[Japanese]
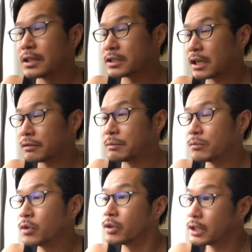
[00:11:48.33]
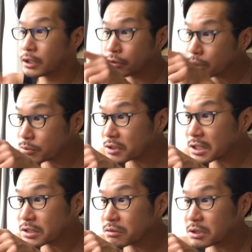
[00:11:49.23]
サーフィンも人にぶつ
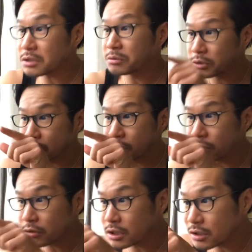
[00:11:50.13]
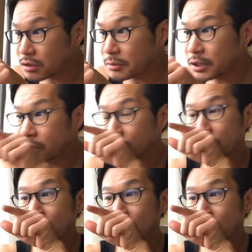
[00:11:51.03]
かりそうだと思って人をじーっと見てると